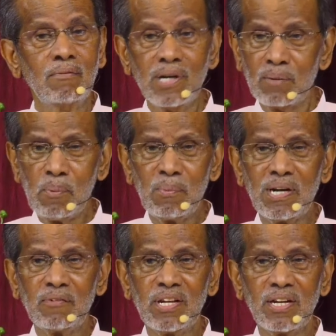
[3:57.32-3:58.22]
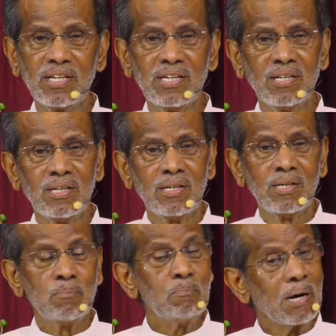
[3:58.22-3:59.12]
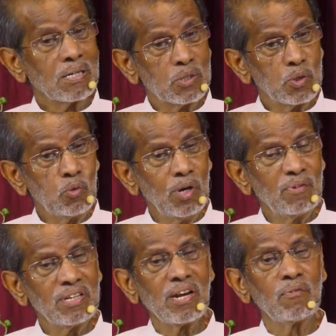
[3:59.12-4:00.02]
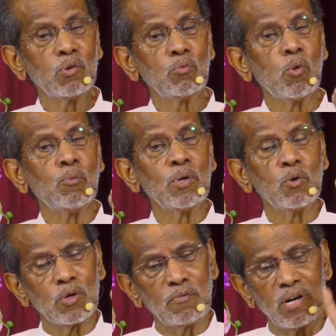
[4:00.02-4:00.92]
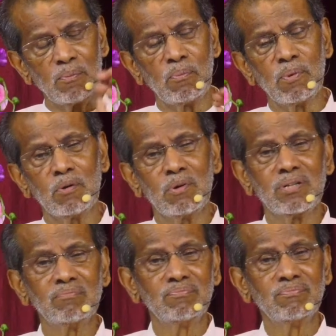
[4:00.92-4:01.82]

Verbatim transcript: விண்ணப்பம் பண்ணுறவ யாரு பக்தி உள்ளவன் எவனும் நோக்கி விண்ணப்பம் பண்ணுவான்